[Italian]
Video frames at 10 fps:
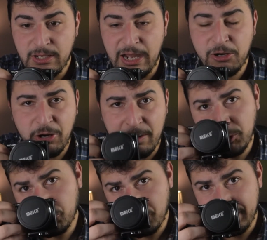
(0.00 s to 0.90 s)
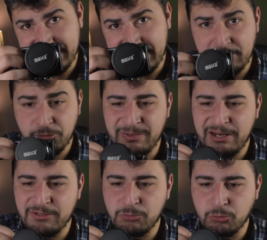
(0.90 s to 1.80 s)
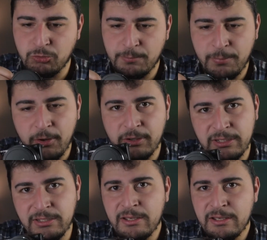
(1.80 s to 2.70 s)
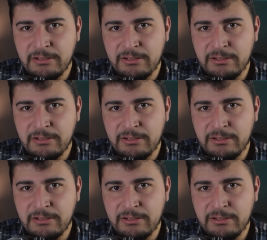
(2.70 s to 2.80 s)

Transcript: ancora molto valida nel 2021 poi